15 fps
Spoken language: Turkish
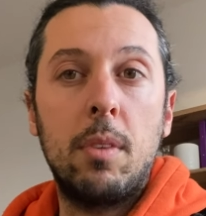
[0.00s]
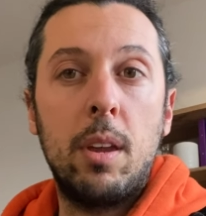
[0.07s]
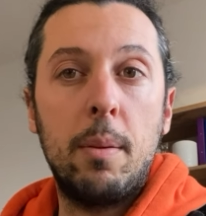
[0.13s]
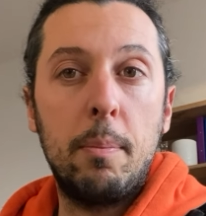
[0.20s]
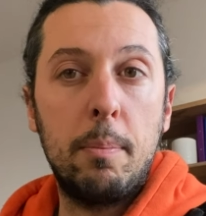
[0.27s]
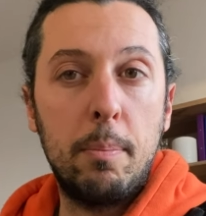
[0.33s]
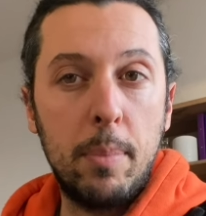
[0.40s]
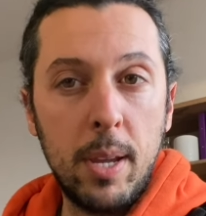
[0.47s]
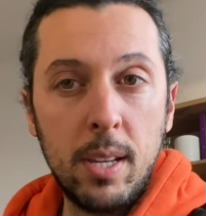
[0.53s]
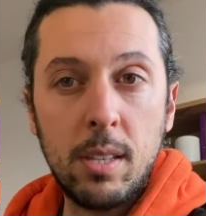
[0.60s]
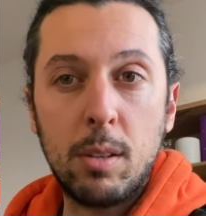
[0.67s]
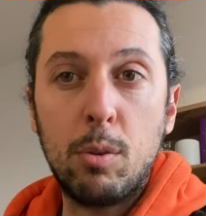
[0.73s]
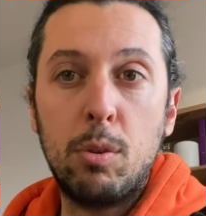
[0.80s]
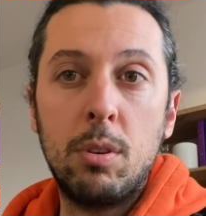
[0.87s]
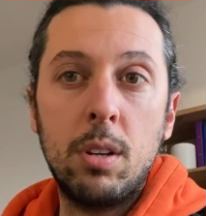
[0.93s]

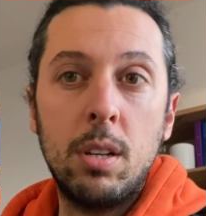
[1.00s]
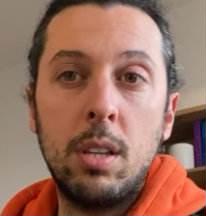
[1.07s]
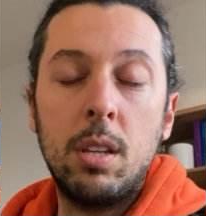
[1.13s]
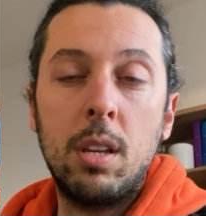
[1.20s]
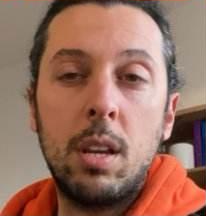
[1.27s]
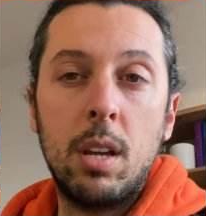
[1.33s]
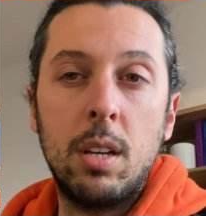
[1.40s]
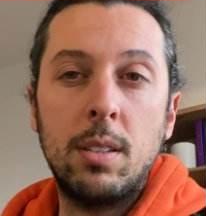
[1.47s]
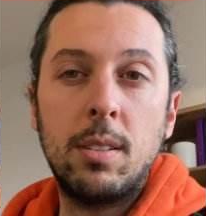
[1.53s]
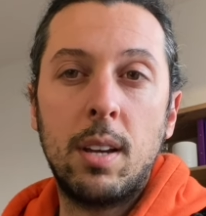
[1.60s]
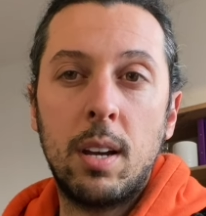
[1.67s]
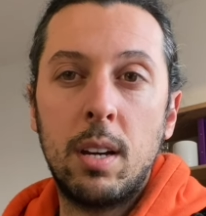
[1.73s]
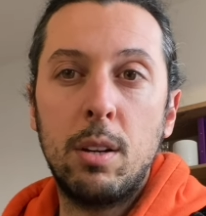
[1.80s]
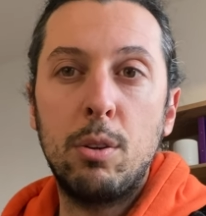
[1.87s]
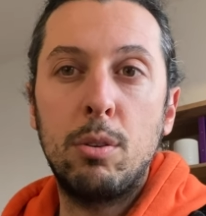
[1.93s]
Bitcoin,
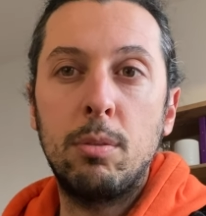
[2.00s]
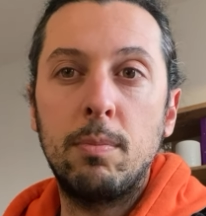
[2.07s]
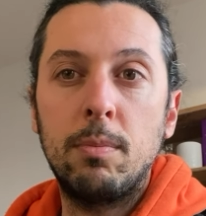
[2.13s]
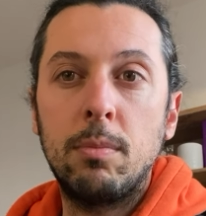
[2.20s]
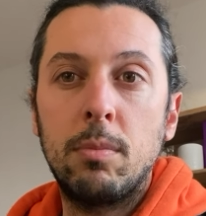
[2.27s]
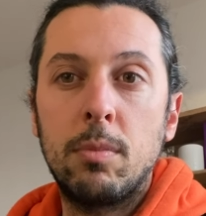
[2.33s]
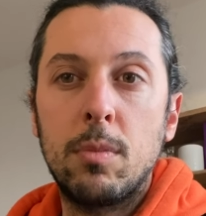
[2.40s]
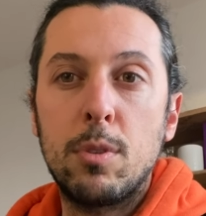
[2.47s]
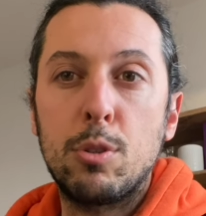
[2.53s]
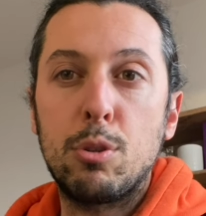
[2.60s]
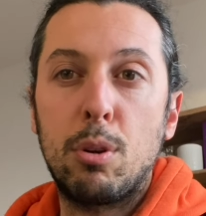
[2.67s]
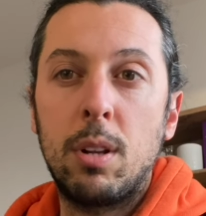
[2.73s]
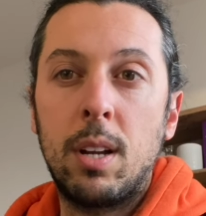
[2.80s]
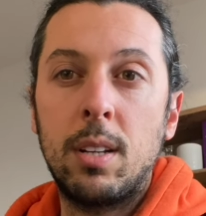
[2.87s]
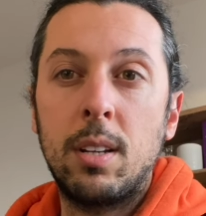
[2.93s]
Ethereum,
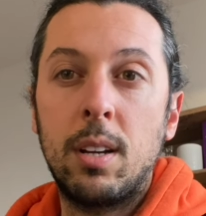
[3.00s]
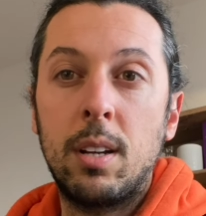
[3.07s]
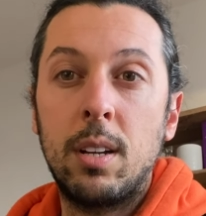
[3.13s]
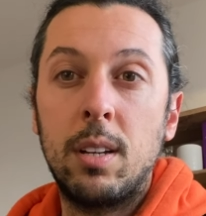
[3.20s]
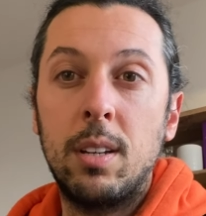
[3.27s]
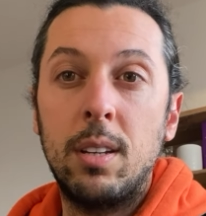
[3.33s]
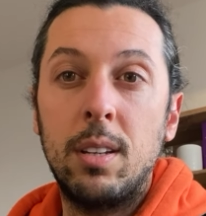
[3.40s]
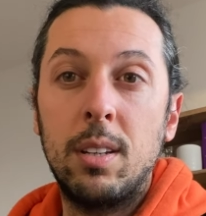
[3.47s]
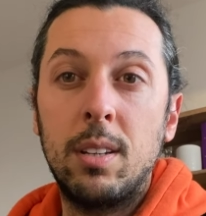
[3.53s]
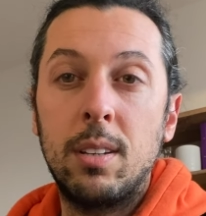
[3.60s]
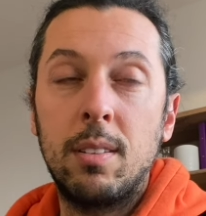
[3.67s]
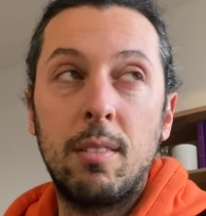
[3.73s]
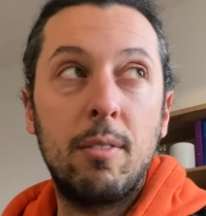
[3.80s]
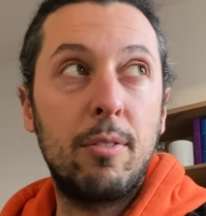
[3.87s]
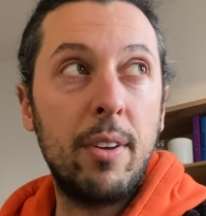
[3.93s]
Solana
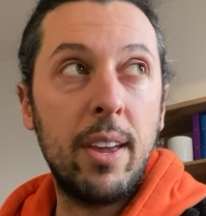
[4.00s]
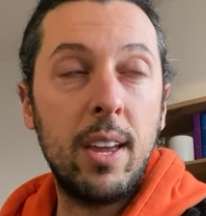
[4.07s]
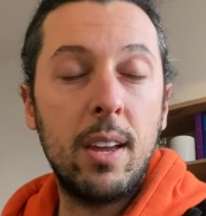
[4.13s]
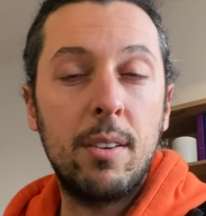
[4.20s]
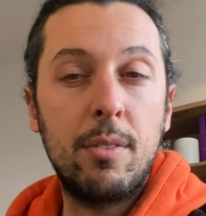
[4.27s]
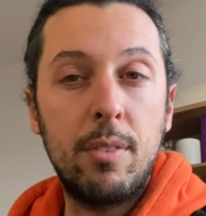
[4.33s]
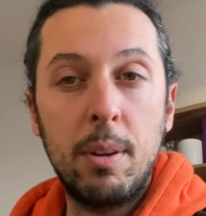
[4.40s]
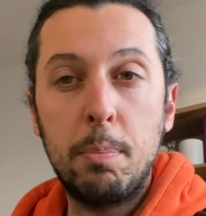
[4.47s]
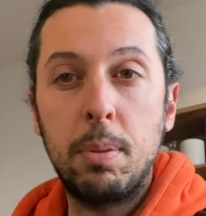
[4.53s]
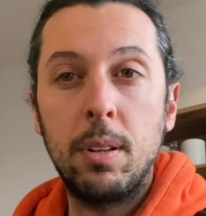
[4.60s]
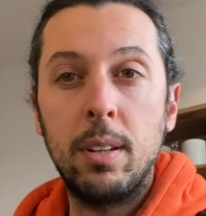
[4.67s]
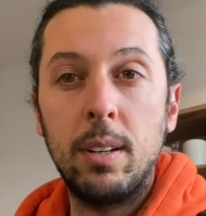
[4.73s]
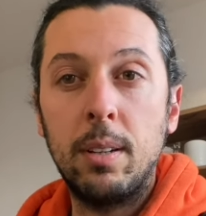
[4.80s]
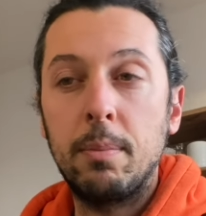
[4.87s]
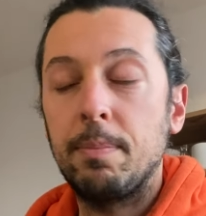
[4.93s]
ve
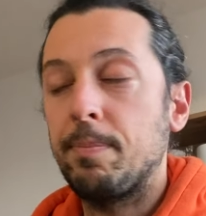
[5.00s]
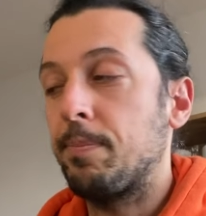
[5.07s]
Ripple'ı